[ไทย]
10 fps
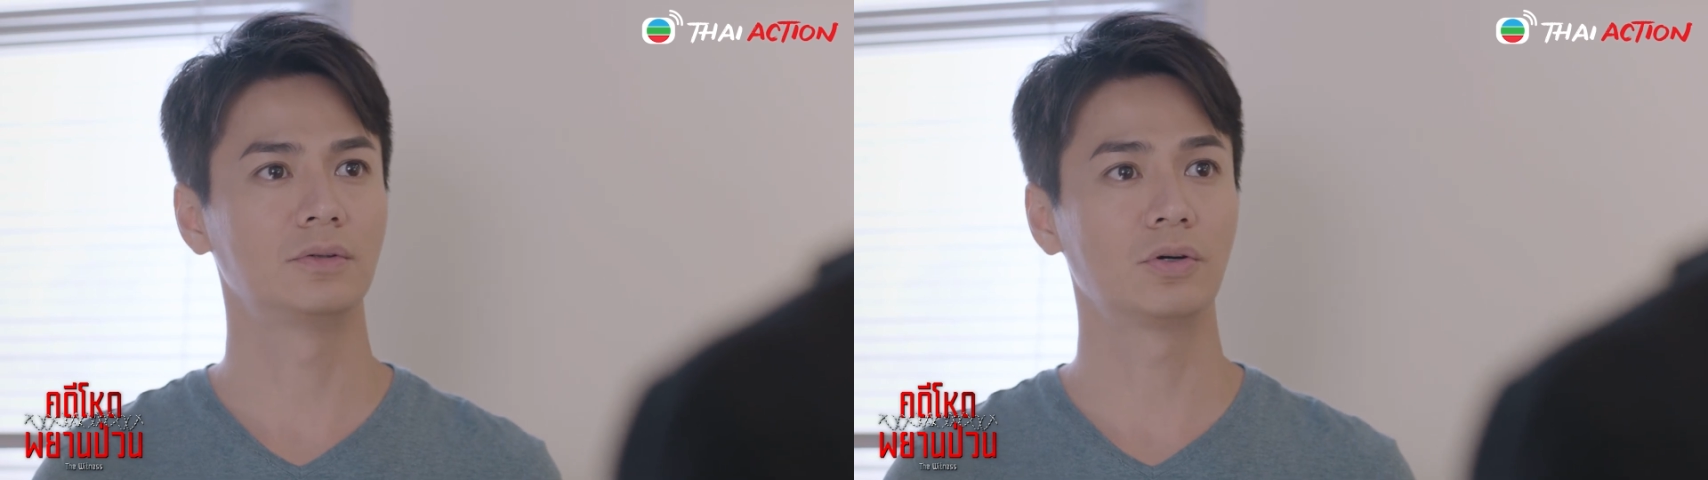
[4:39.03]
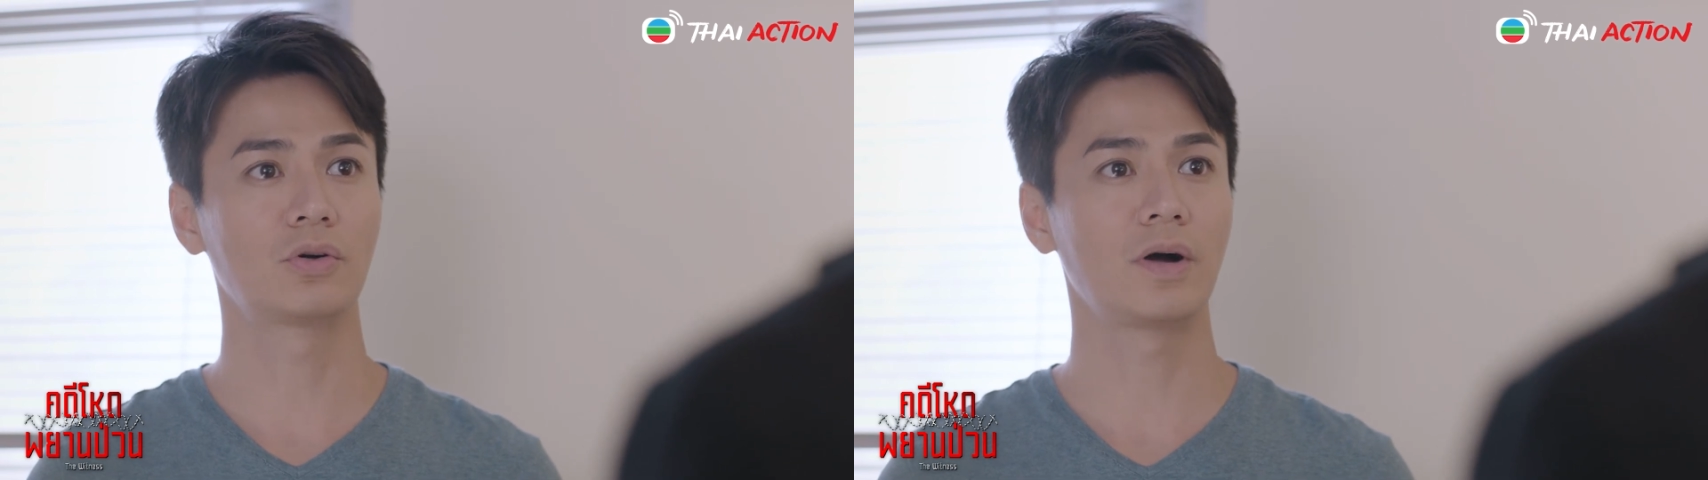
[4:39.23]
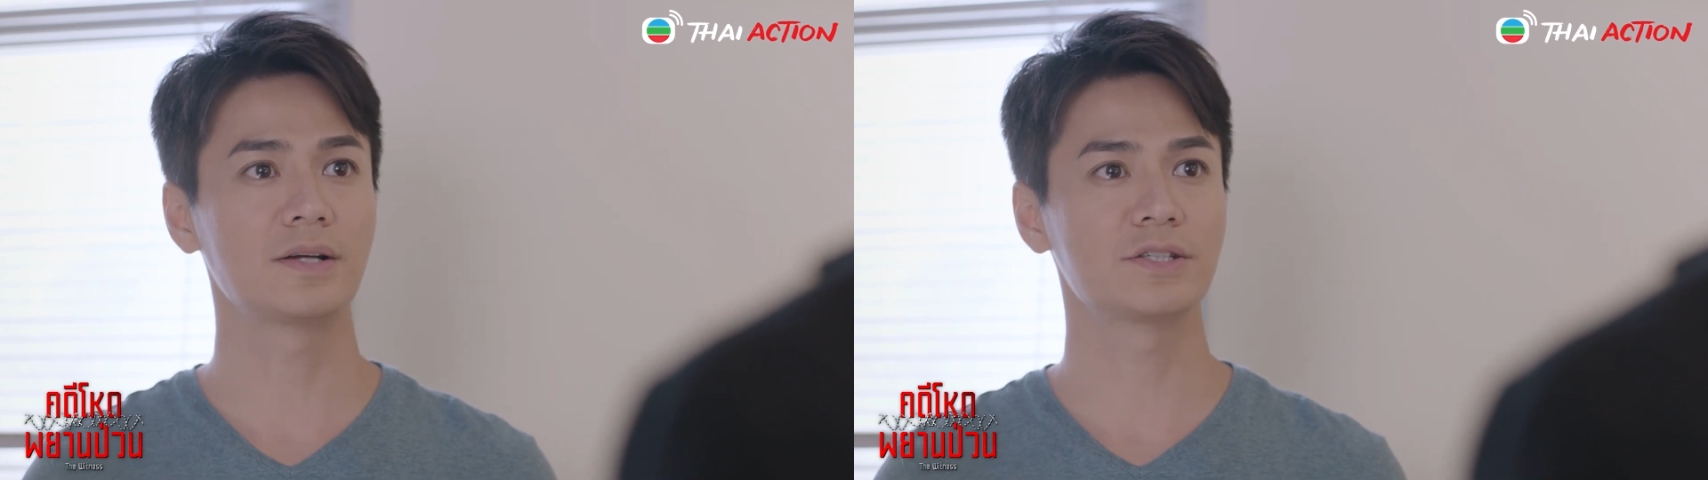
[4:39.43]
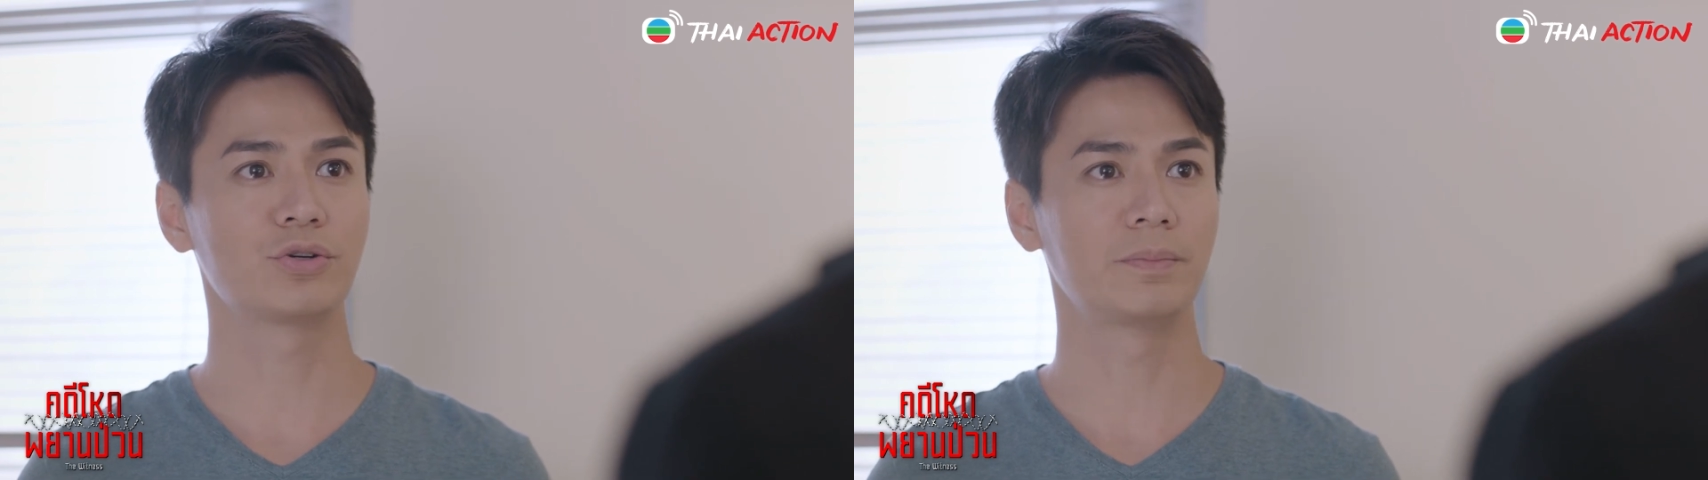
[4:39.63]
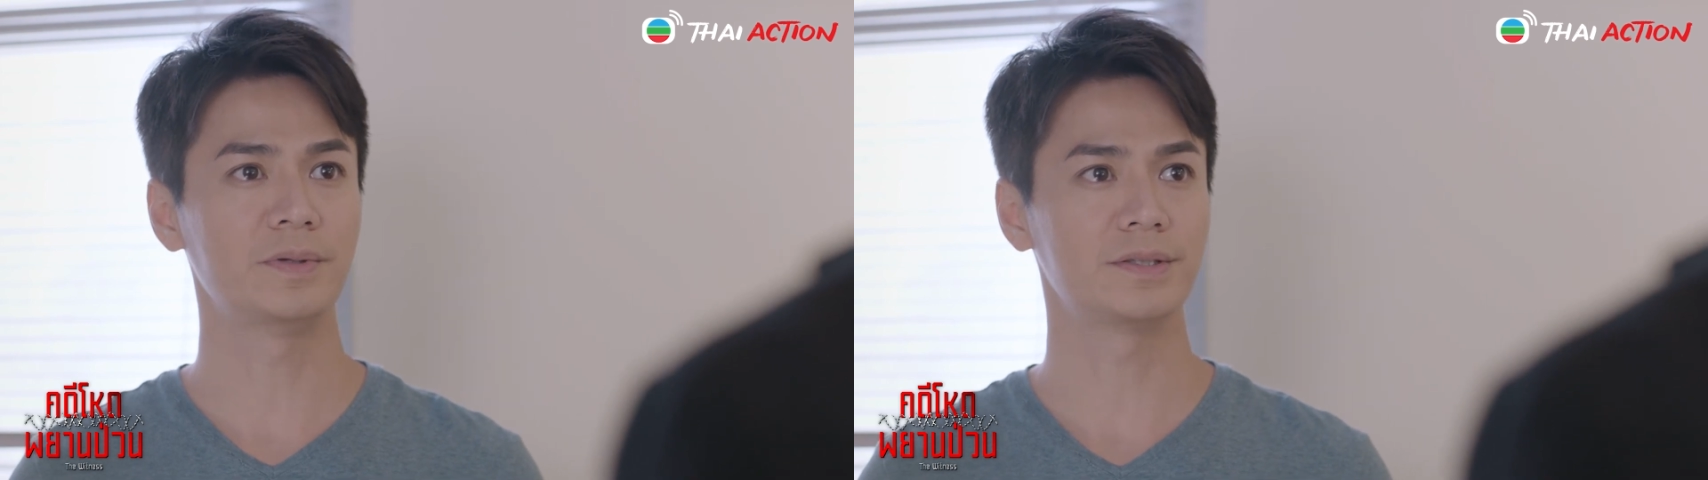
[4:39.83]
ผมจะไปไอซี
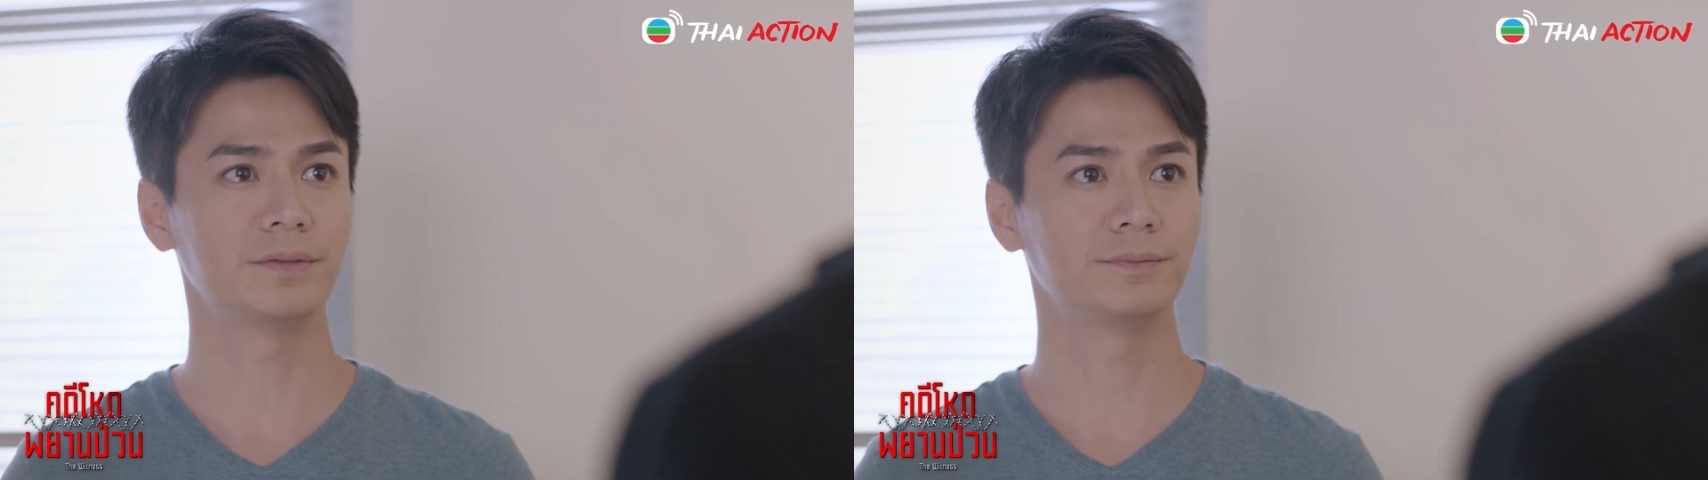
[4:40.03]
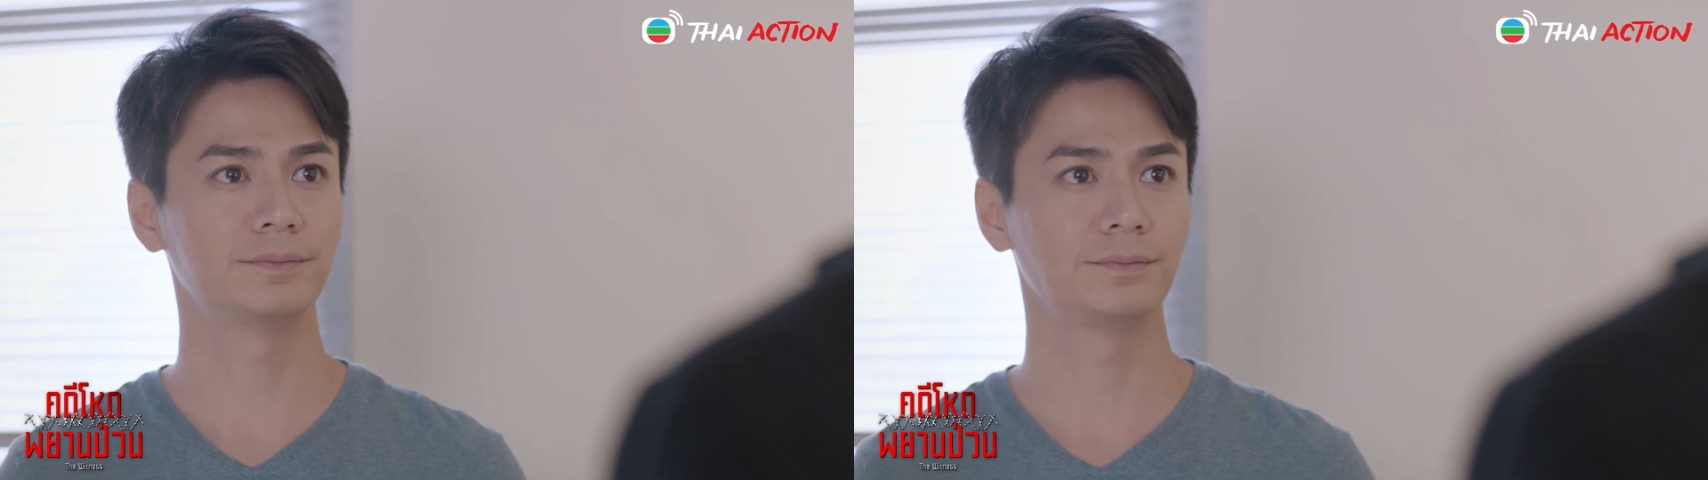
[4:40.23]
ยูก่อนนะ